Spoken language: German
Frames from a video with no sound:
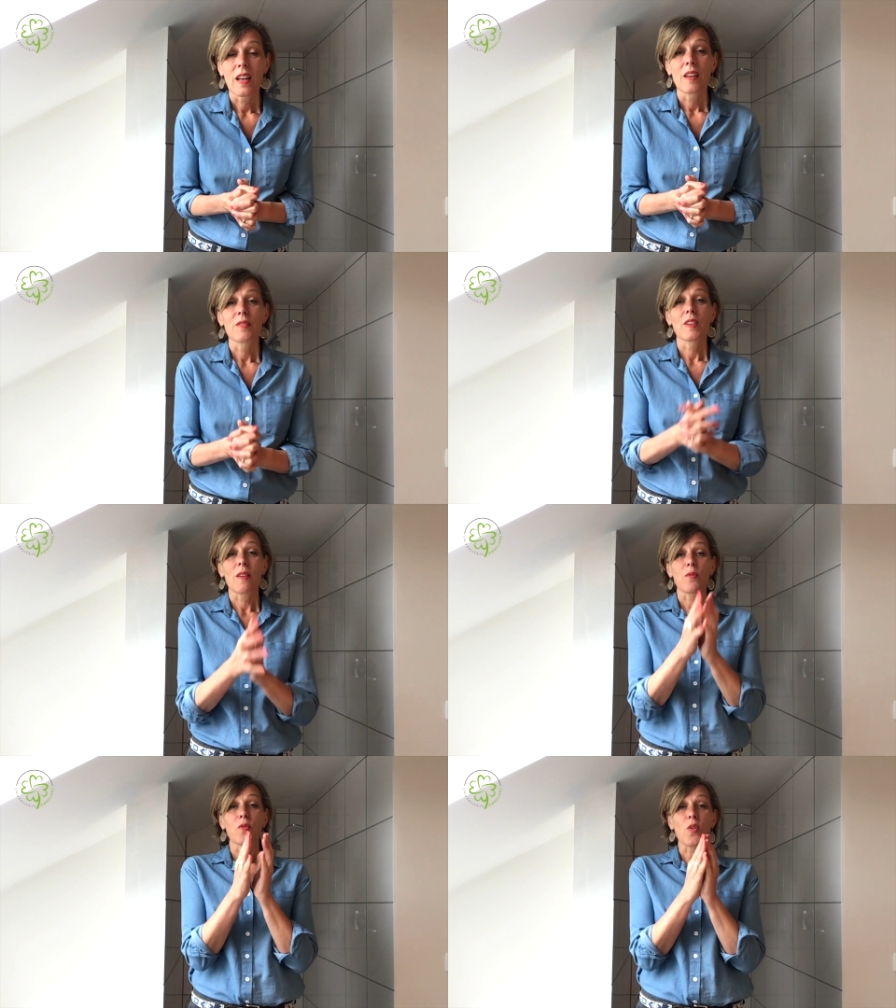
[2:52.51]

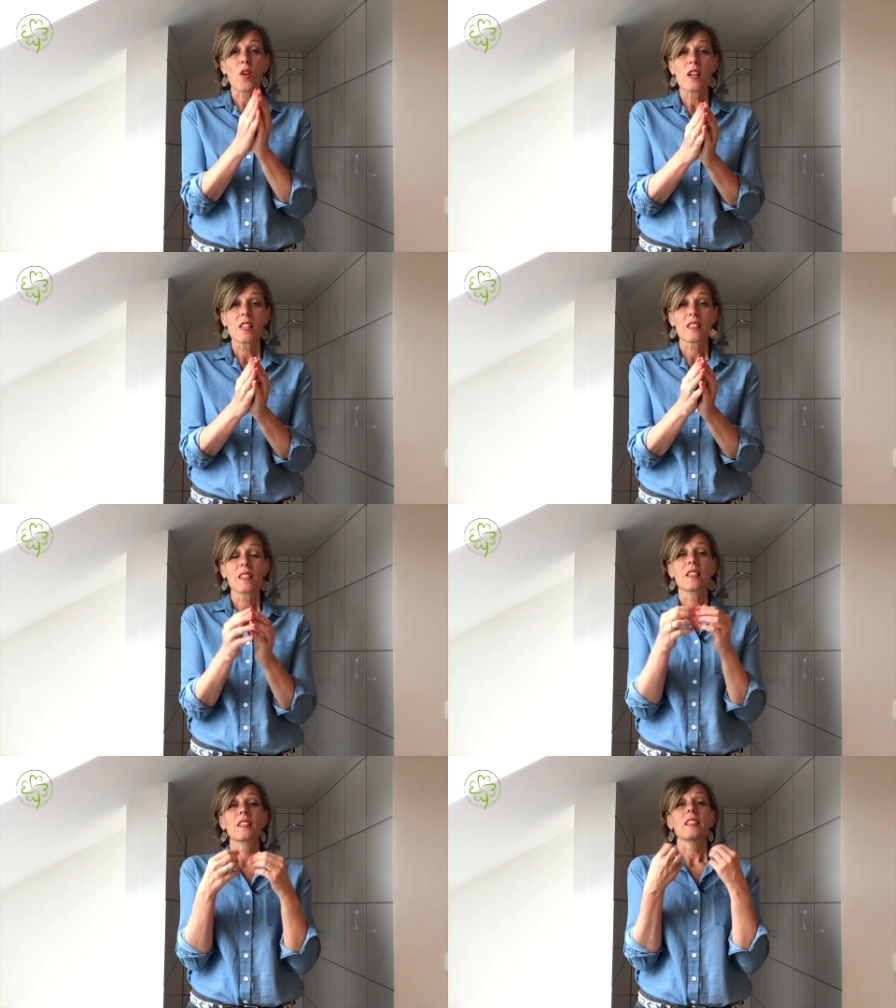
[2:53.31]
wir wollen
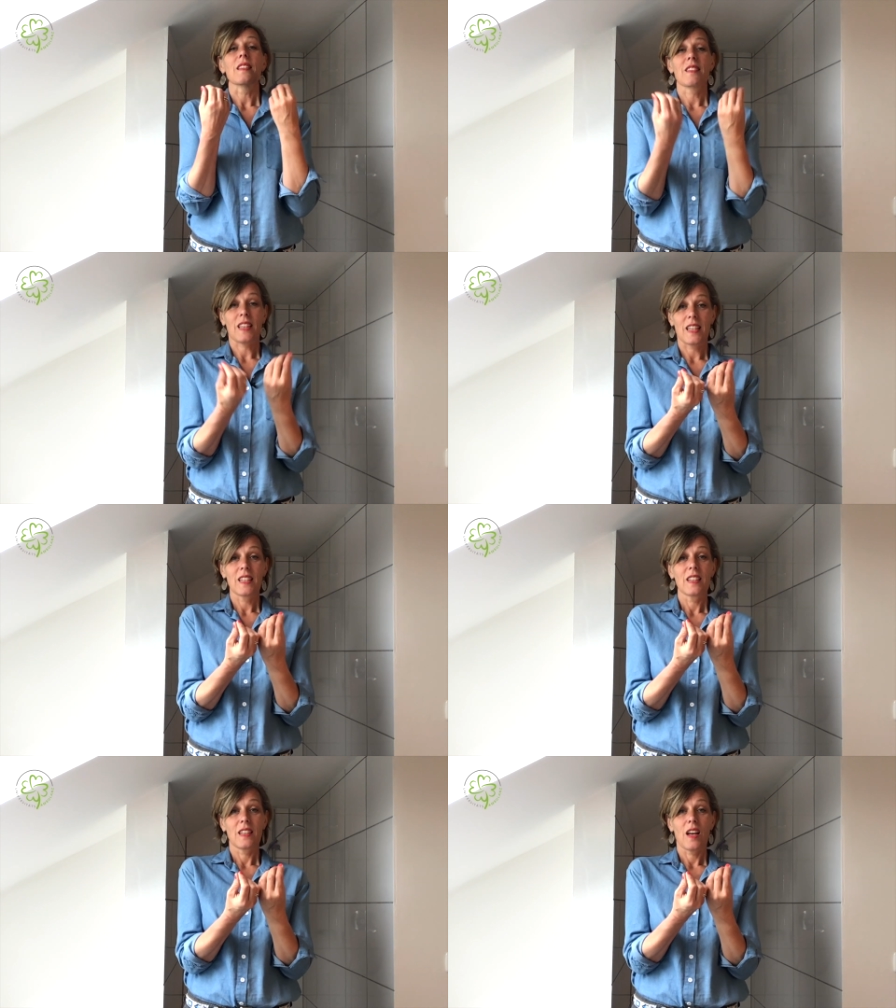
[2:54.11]
das
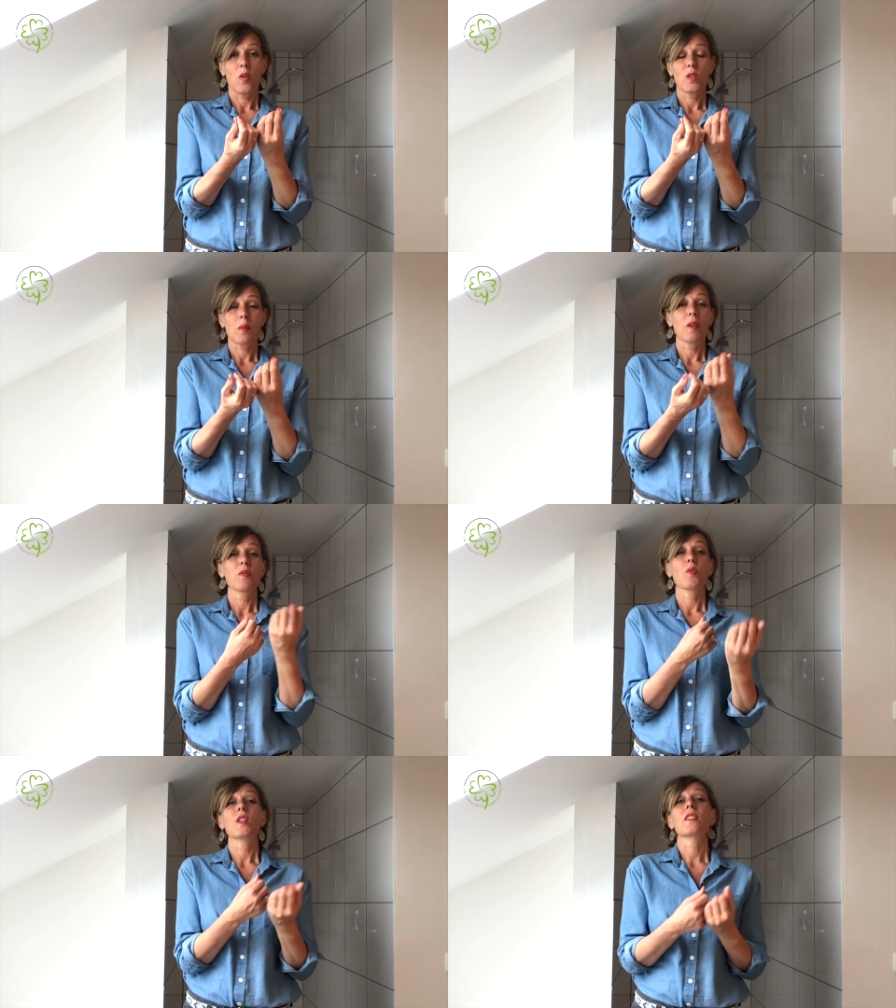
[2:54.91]
Training der Haut, aber
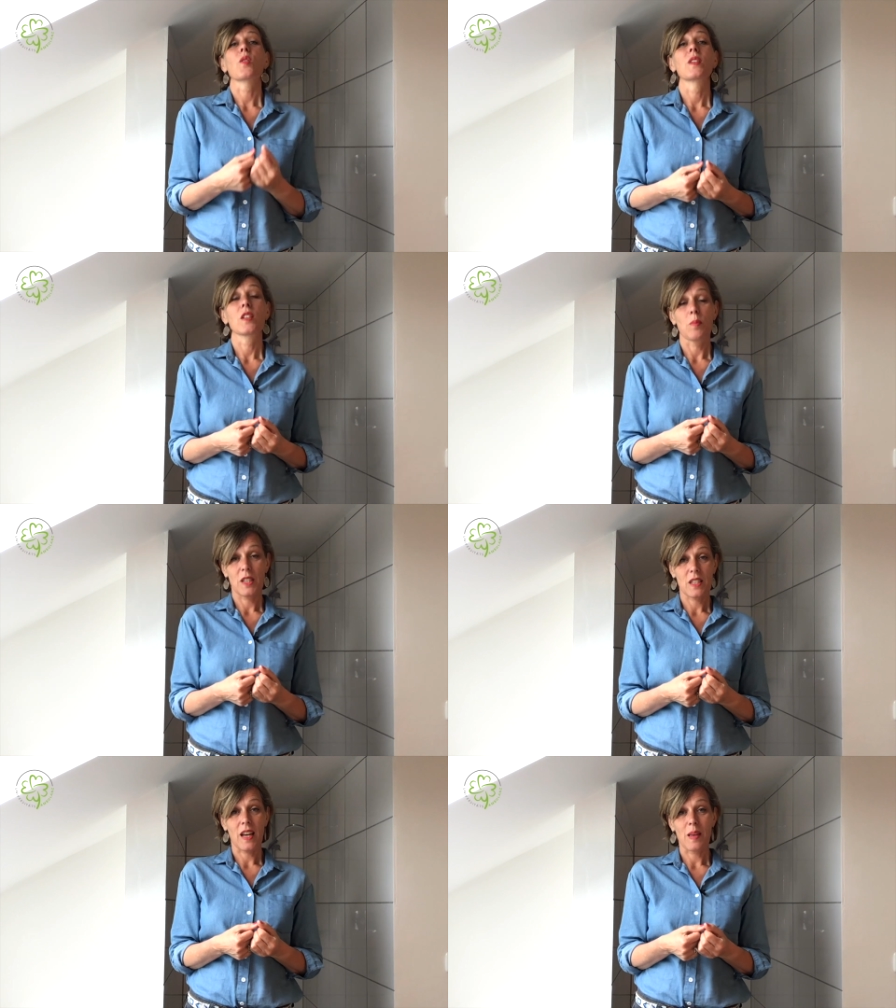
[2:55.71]
wir wollen es auch nicht
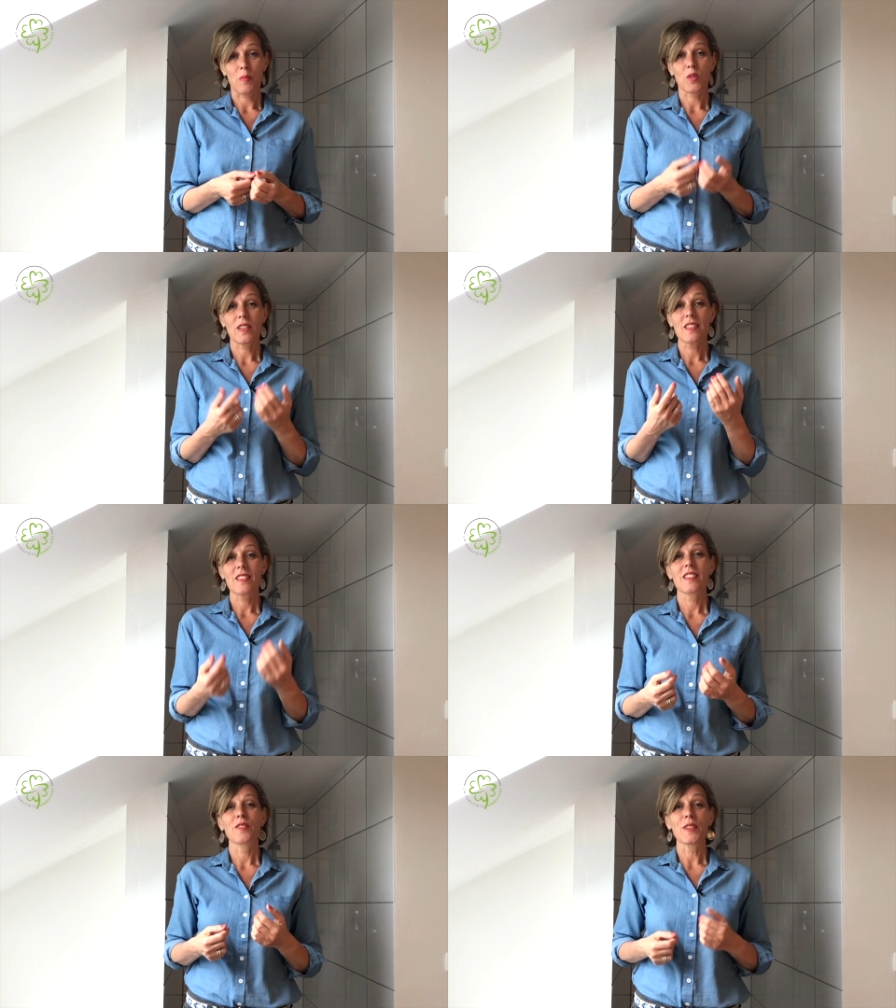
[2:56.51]
übertreiben. Und das
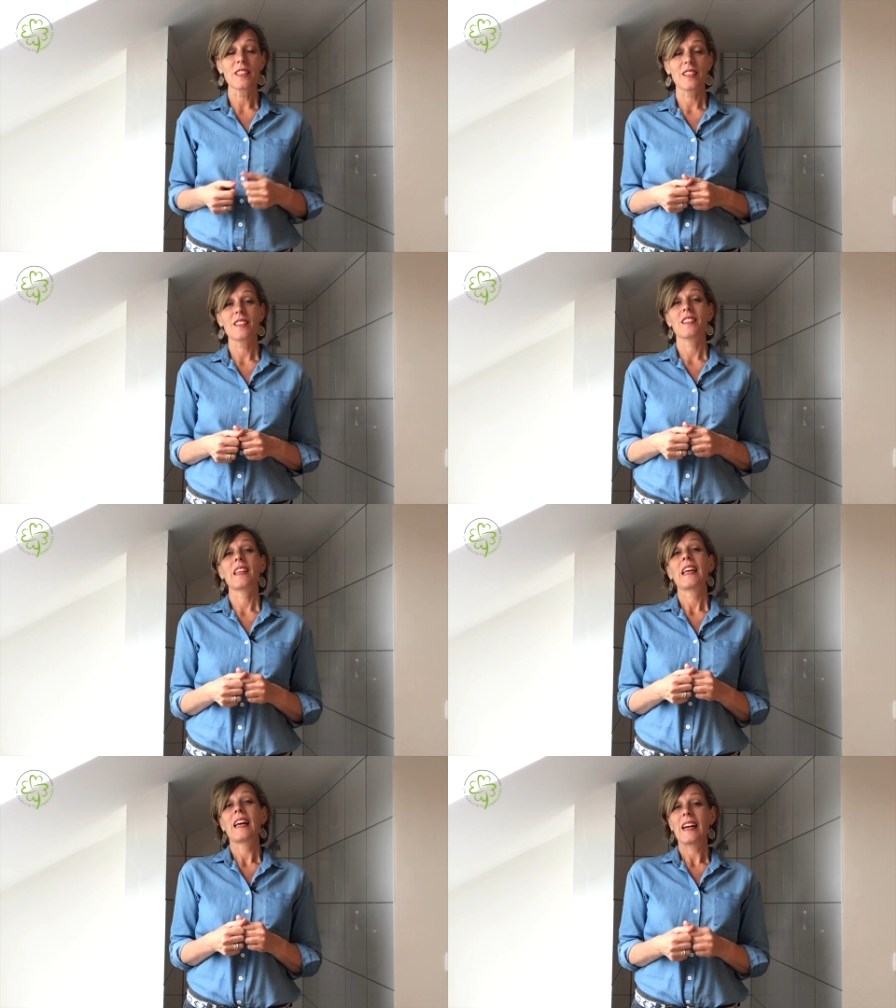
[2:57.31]
ist die wichtigste
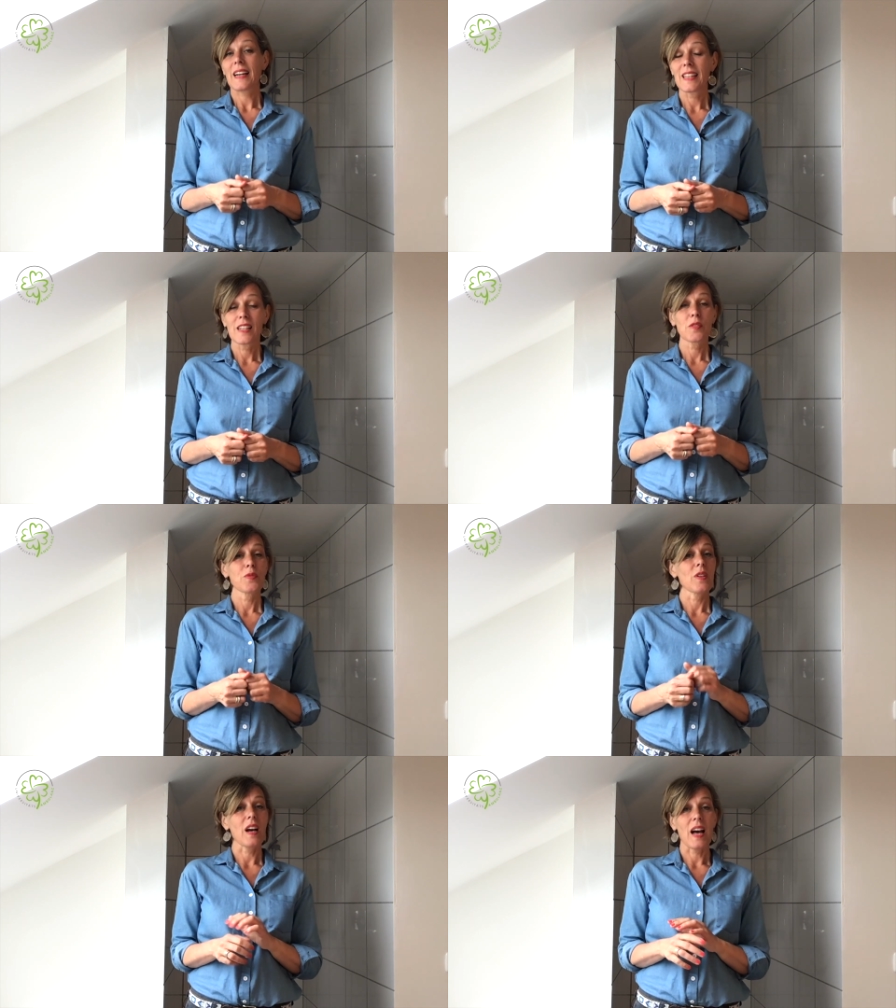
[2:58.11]
Regel
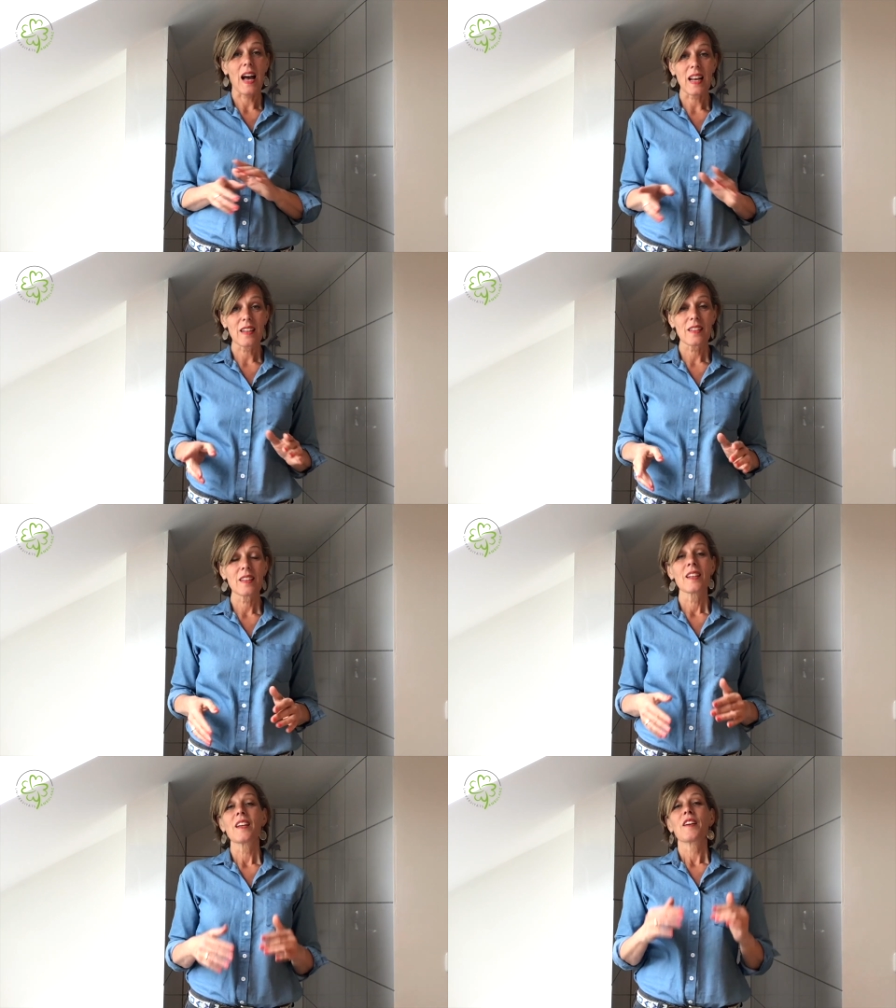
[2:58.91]
für alle.
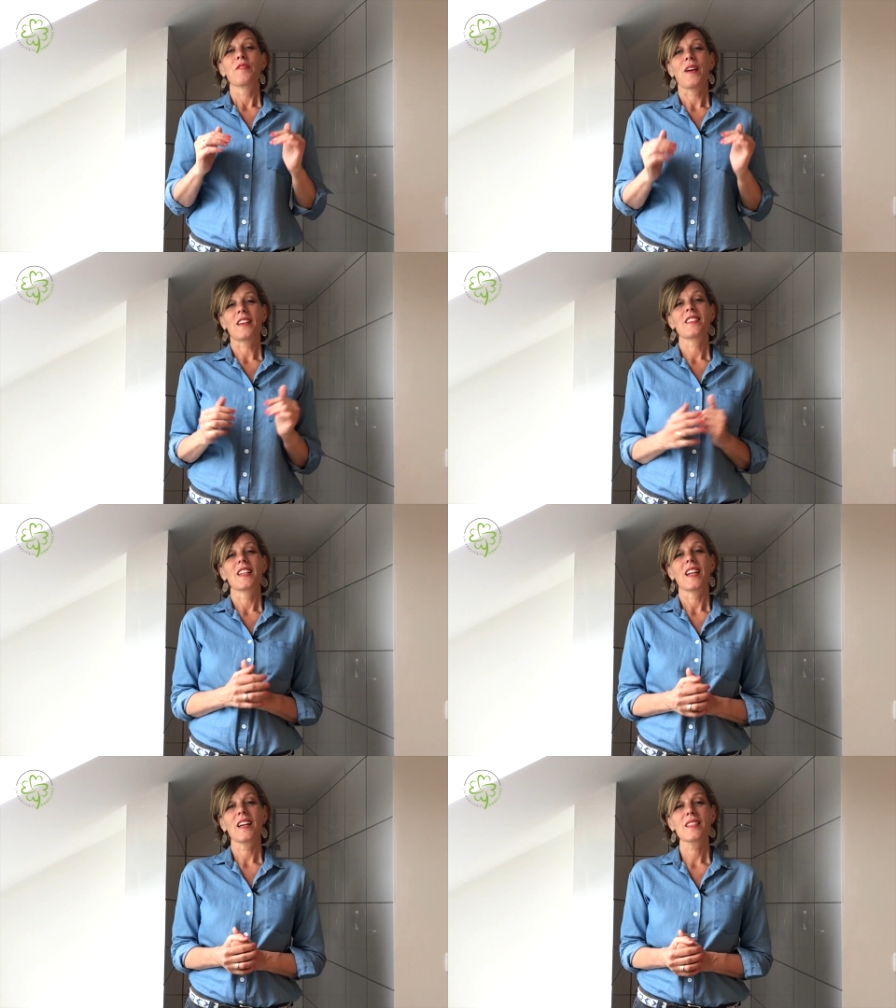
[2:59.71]
Fangen Sie
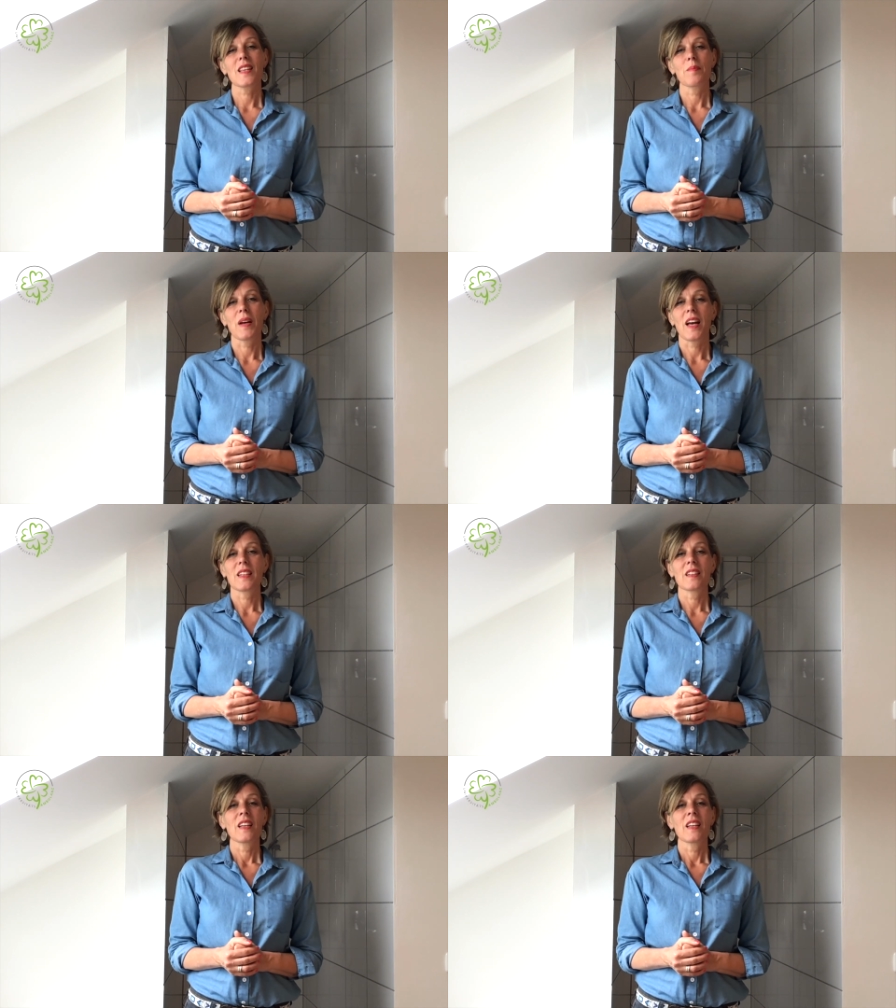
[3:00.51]
langsam an.